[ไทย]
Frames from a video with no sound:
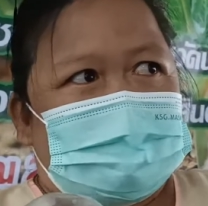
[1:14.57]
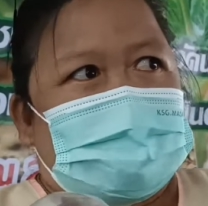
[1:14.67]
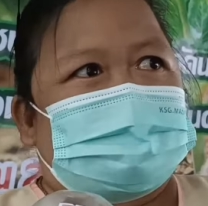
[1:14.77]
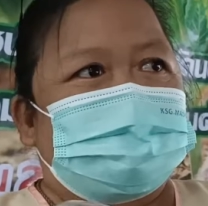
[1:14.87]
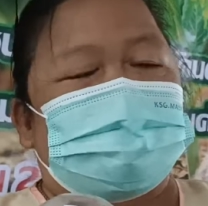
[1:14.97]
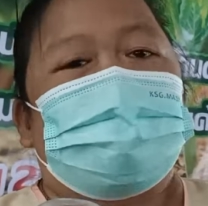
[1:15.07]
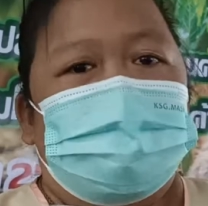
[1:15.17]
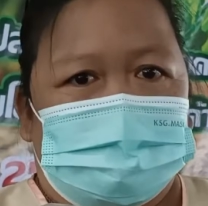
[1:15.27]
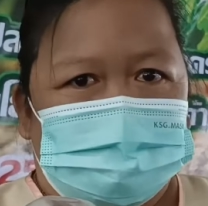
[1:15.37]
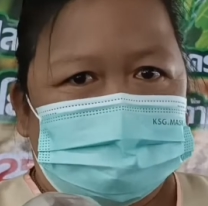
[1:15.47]
งานก
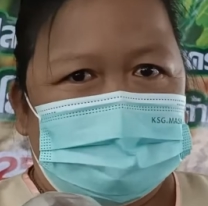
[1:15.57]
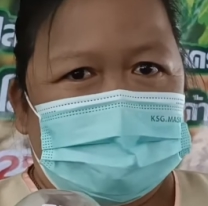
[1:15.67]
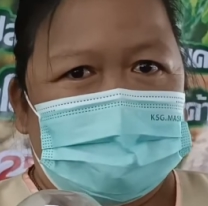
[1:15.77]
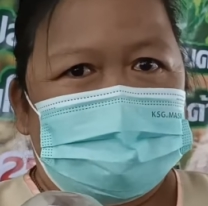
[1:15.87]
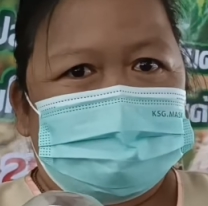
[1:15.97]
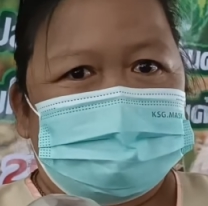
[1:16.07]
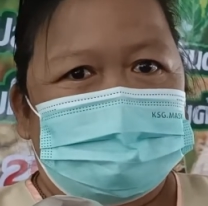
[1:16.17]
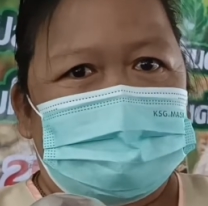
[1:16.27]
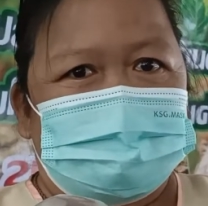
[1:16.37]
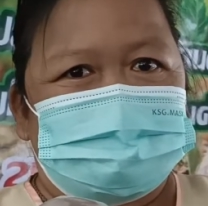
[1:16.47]
ลุ่มนะคะ
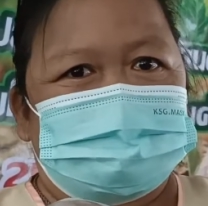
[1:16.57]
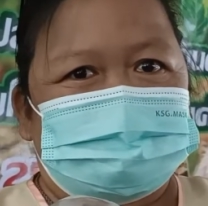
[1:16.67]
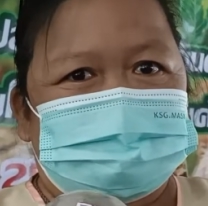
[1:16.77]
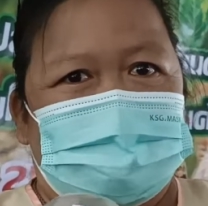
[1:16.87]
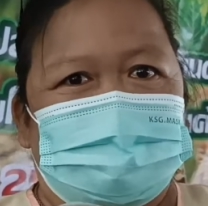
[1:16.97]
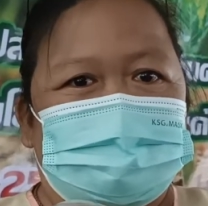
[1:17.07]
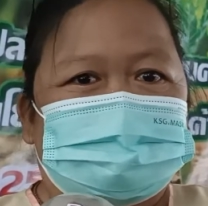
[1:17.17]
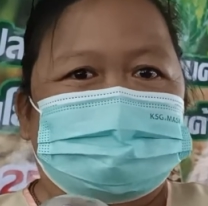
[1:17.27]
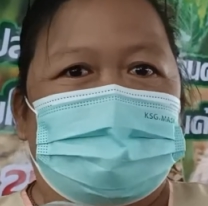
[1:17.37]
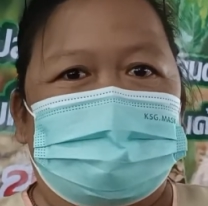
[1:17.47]
เพื่อเพื่อที่จะให้
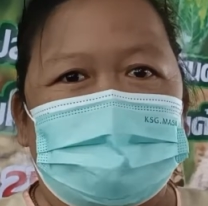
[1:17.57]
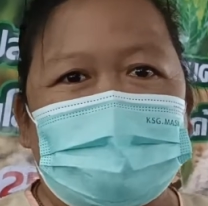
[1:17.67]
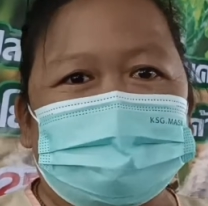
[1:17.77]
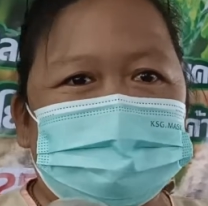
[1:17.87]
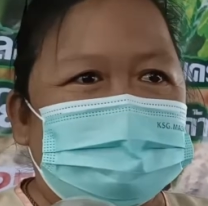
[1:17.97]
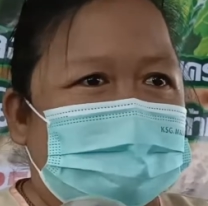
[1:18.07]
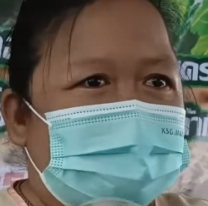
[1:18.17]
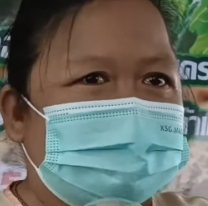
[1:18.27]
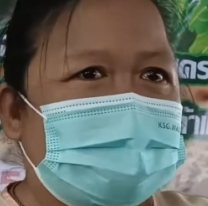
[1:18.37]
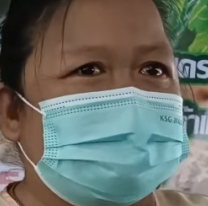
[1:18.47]
ชาวบ้านมี
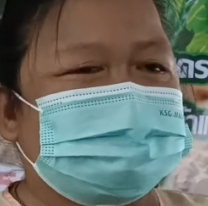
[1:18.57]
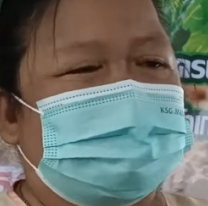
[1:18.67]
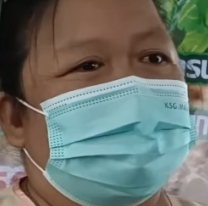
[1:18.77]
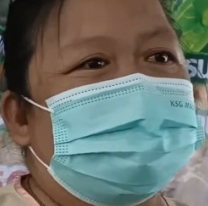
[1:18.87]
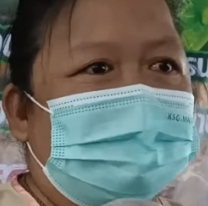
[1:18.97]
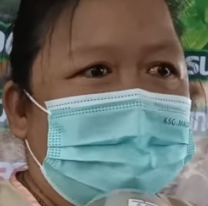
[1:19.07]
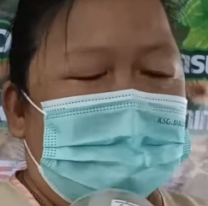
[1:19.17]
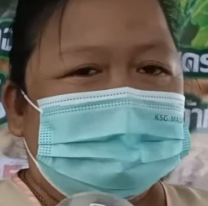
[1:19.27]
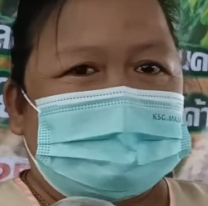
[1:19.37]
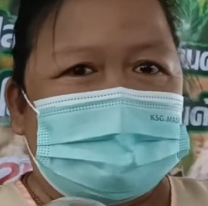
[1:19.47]
รายได้เสริม
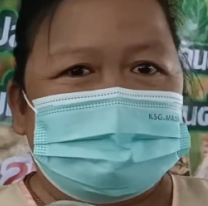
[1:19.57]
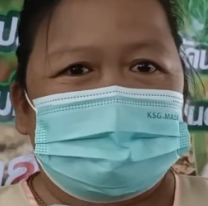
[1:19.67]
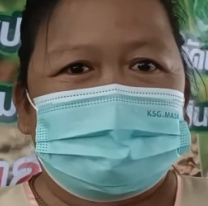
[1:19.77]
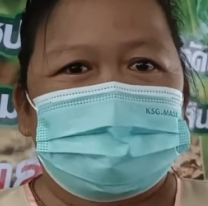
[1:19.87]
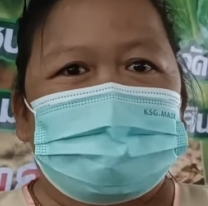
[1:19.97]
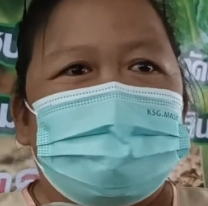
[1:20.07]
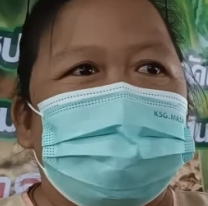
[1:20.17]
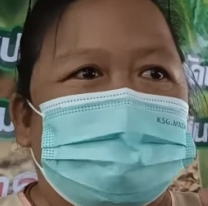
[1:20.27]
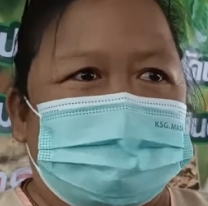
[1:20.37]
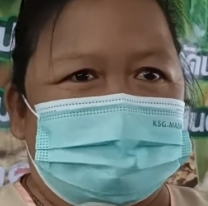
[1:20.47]
แต่ทีนี้ด้วยภู
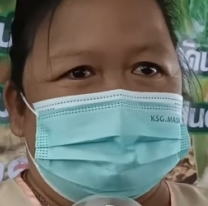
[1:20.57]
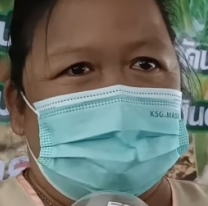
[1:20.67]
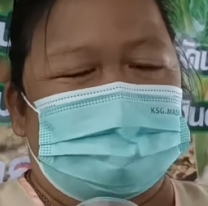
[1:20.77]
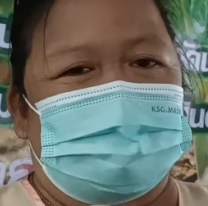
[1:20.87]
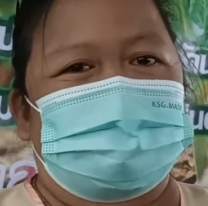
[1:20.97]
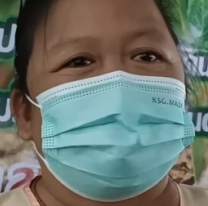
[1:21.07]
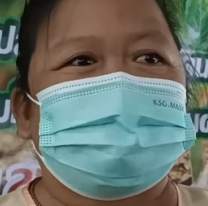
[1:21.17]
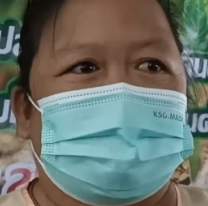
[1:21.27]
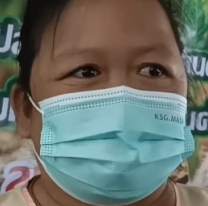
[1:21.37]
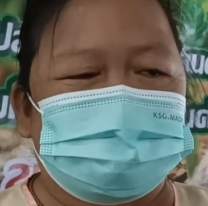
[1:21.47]
มิปัญญาของผู้
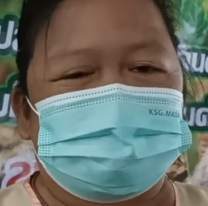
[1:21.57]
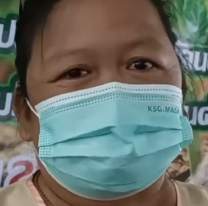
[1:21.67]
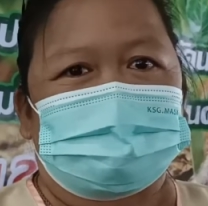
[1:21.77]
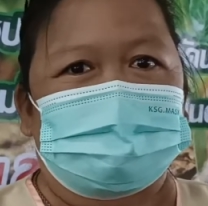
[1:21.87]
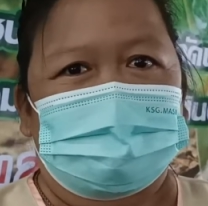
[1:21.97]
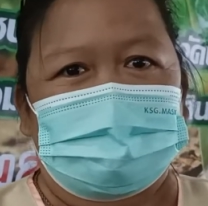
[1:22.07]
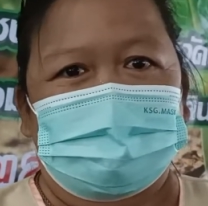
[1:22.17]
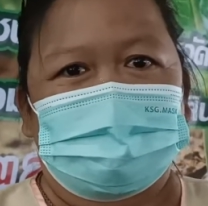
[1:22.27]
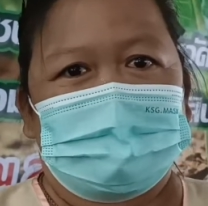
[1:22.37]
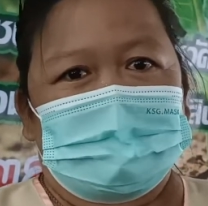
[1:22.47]
นำชุมชนของเรา
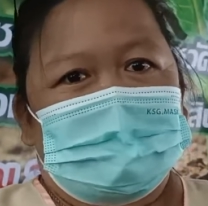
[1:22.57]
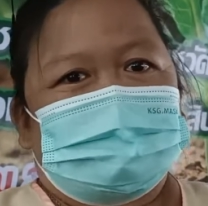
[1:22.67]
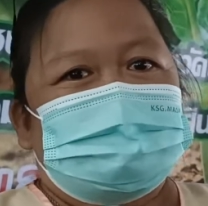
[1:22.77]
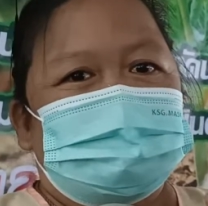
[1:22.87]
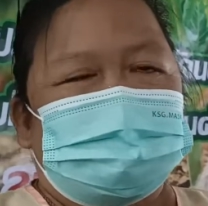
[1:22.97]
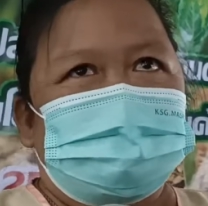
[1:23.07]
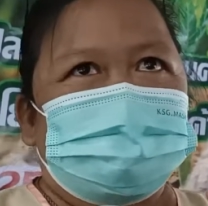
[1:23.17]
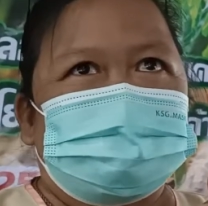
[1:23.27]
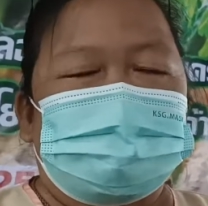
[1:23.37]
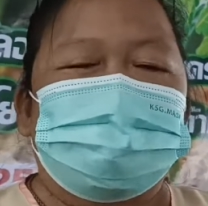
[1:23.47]
คือผู้
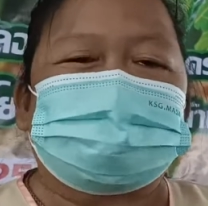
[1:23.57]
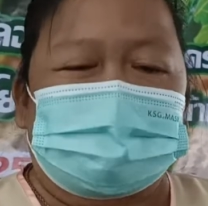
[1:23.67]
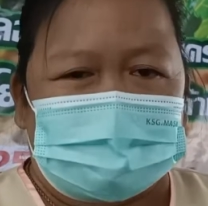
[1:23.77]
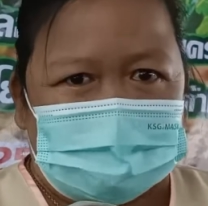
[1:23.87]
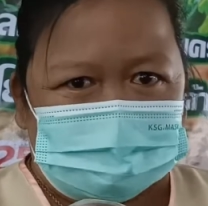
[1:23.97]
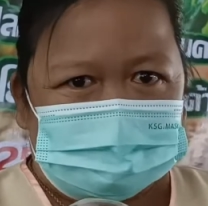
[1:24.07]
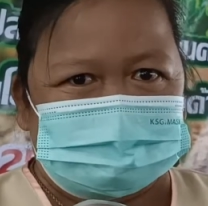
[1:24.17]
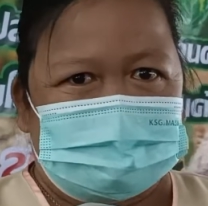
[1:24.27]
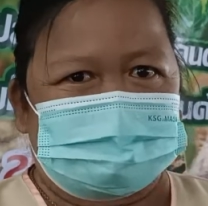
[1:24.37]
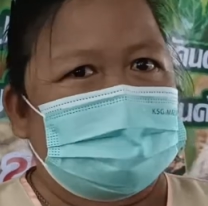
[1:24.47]
ช่วยบุษบาดอก
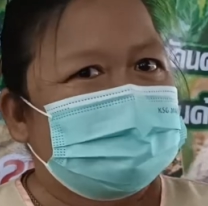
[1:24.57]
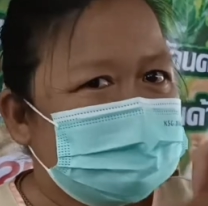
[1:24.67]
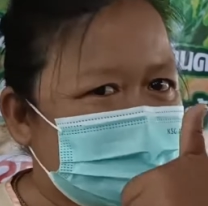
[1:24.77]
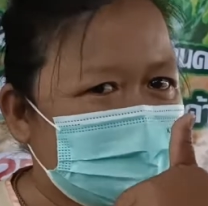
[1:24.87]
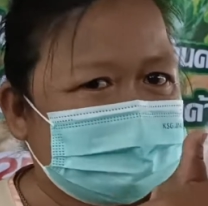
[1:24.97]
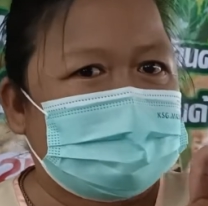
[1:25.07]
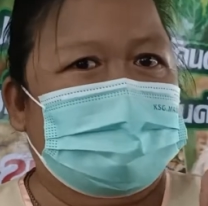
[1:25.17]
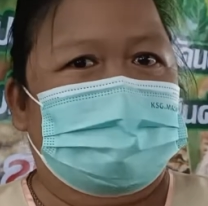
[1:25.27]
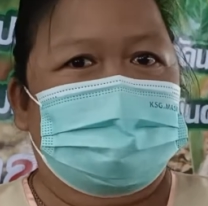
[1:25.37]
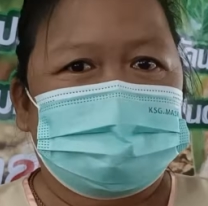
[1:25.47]
จันท่านนี้ท่านเก่ง
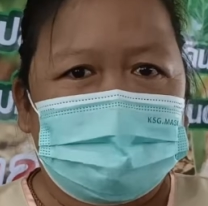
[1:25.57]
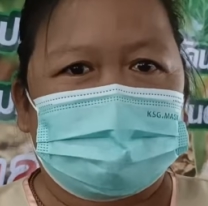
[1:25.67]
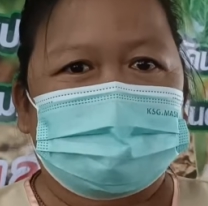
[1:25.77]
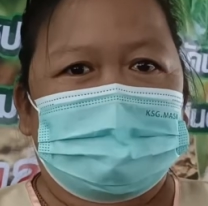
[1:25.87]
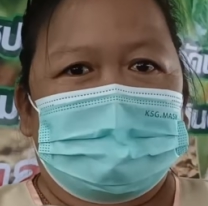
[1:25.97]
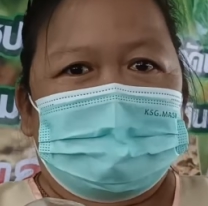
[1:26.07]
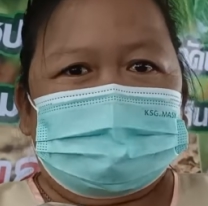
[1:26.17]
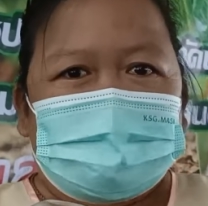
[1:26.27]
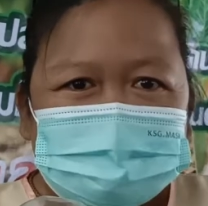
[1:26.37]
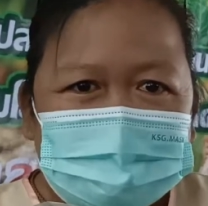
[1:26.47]
ยอด
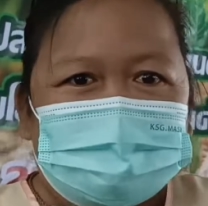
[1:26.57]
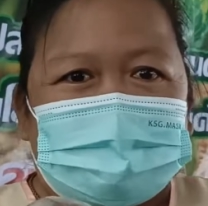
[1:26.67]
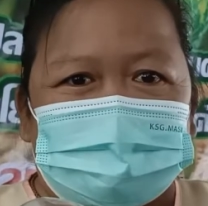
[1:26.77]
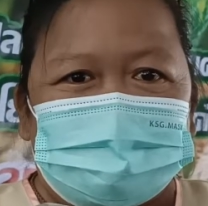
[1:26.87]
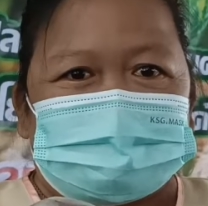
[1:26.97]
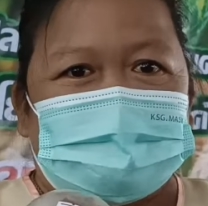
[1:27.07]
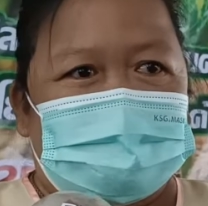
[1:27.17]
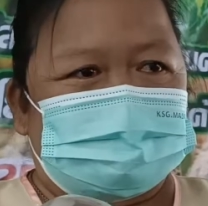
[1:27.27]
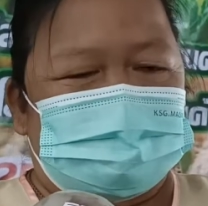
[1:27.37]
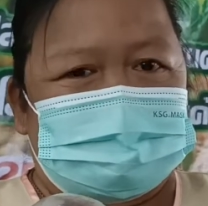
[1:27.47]
ท่านได้นำวิชา
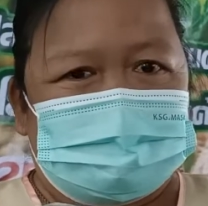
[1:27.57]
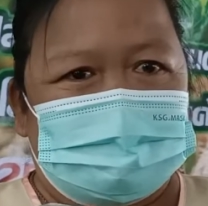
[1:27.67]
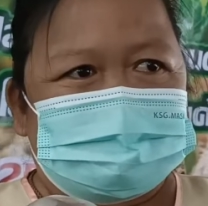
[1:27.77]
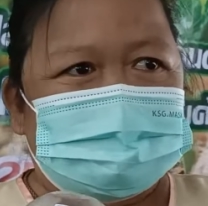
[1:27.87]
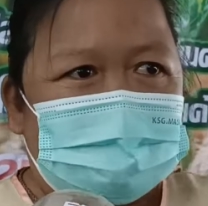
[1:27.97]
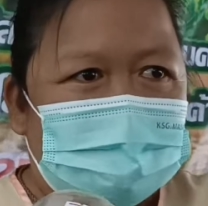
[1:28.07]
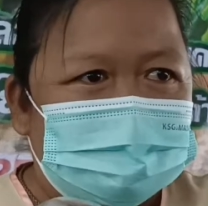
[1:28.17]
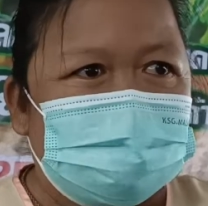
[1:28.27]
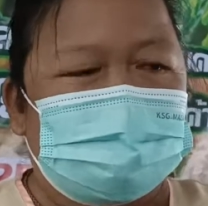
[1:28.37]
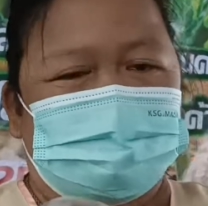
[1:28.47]
ตรงนั้นอ่ะที่
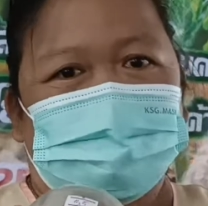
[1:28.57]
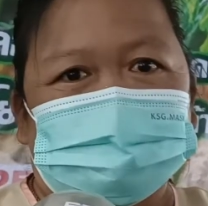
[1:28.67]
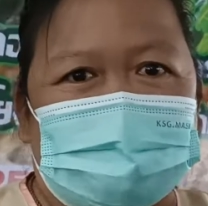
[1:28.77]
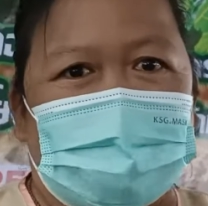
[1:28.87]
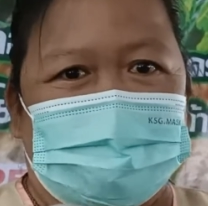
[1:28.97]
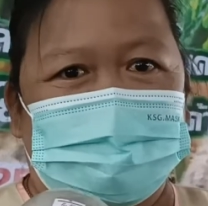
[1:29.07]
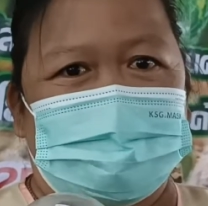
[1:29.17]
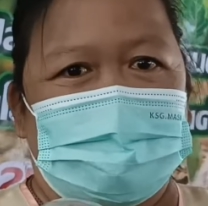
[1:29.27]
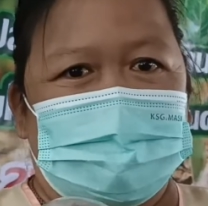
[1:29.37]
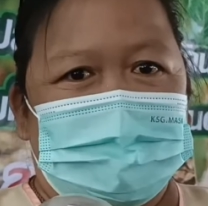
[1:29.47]
ทำเหตุภูฐานเนี่ยค่ะ